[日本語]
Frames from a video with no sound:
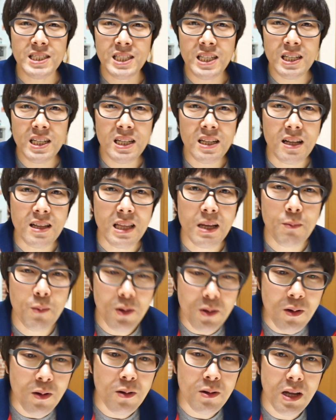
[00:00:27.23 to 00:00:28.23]
位になった
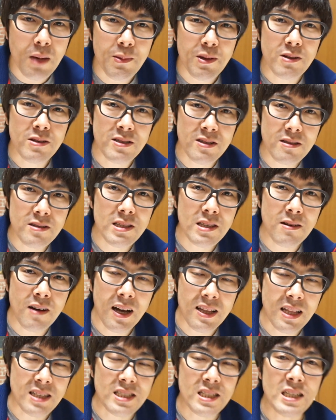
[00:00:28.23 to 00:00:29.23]
ものをレビューするっていう
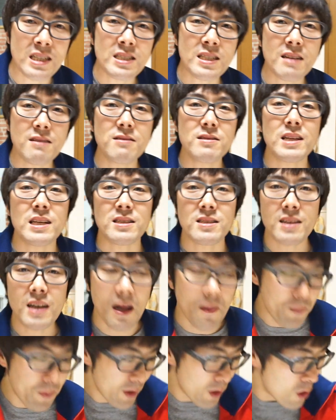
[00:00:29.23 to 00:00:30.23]
形にしてるんです
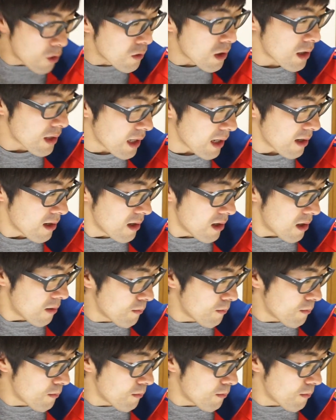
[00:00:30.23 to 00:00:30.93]
が、今日はね、